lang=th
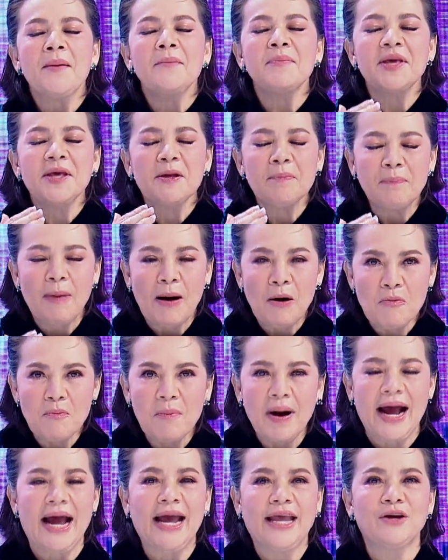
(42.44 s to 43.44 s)
มีเป้า
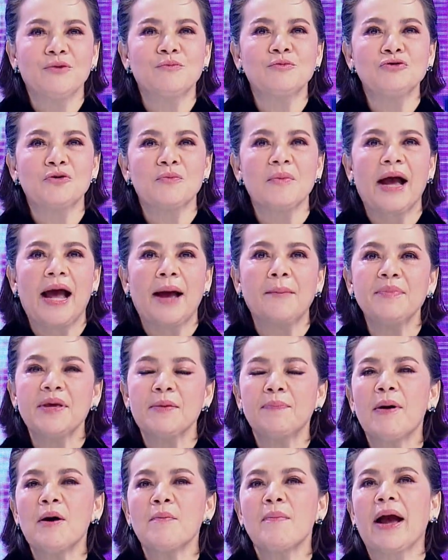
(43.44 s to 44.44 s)
หมาย คุณผู้ชมค่ะมี
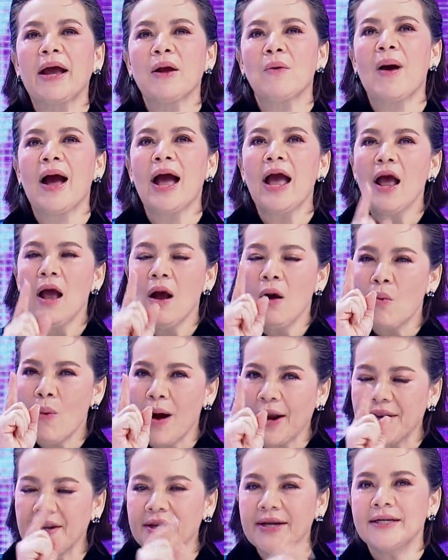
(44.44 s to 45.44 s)
เป้าหมายว่า
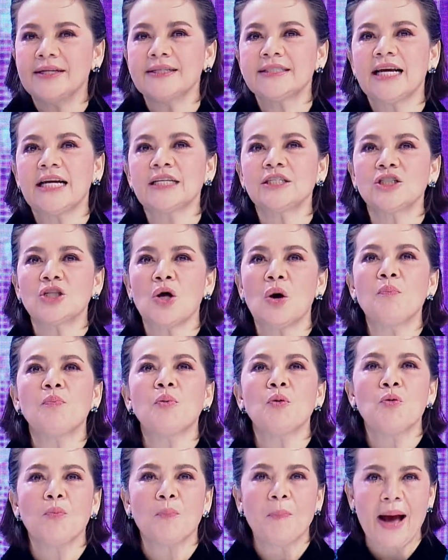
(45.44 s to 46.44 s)
วันหนึ่งฉันจะต้องป
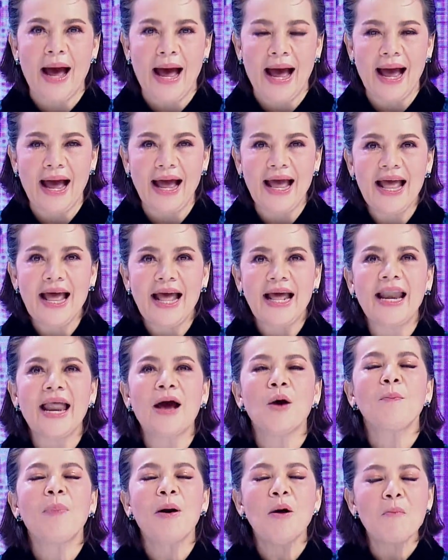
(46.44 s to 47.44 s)
ลูกป่า แล้
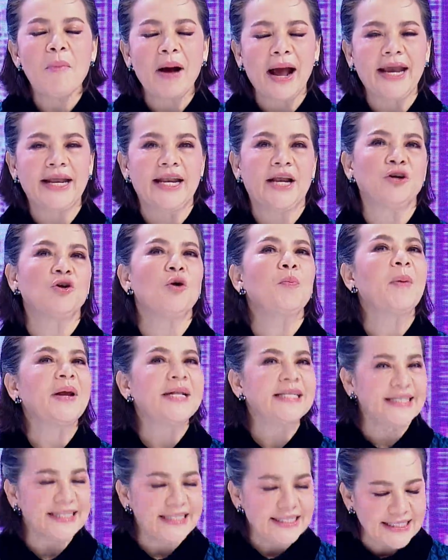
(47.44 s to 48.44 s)
วเป้าหมายนั้นก็เป็น
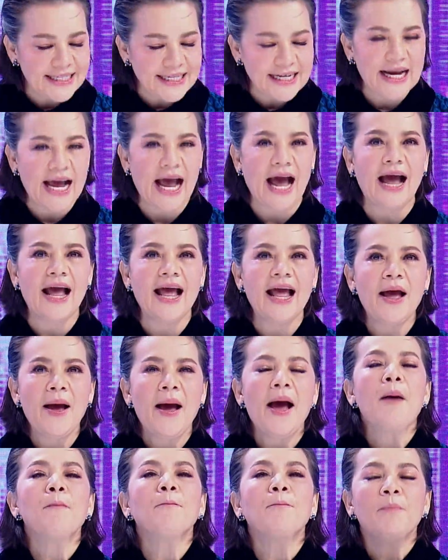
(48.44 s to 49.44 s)
จริง ๆ ค่ะ
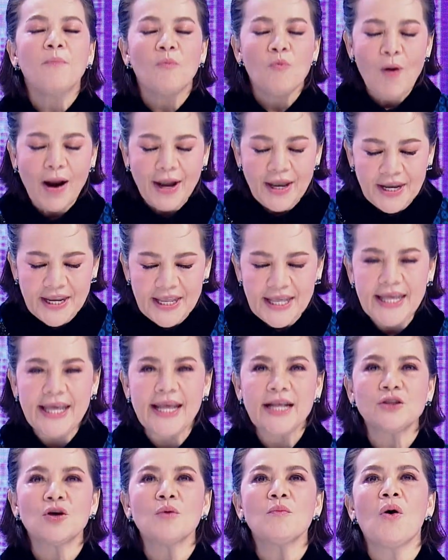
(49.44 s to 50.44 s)
วันนี้
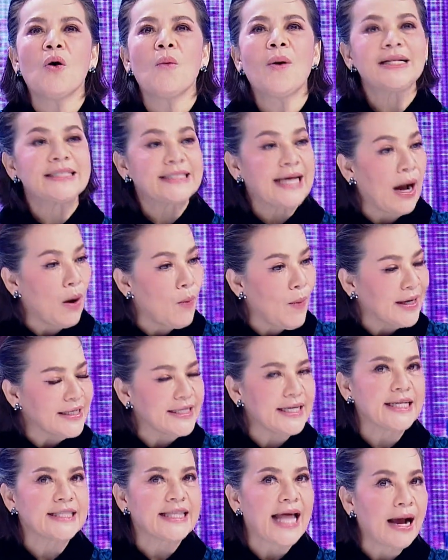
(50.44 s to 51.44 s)
ต้องบอกว่าจากวัน
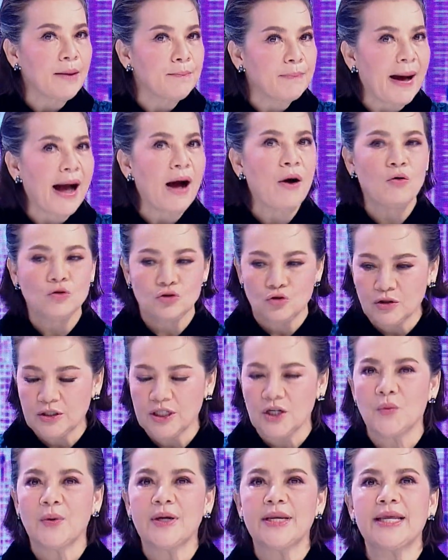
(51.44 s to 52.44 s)
ที่ตั้งเป้าจน
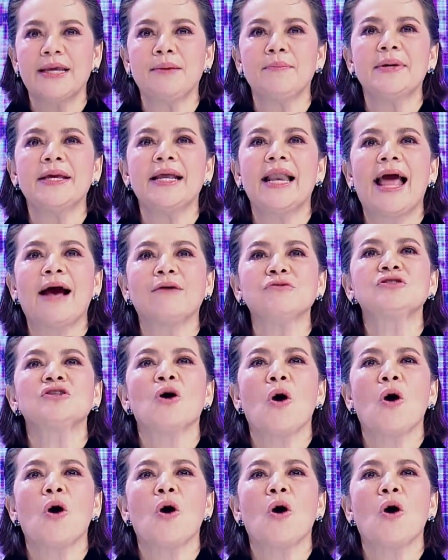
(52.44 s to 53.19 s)
ถึงวันนี้มีแล้ว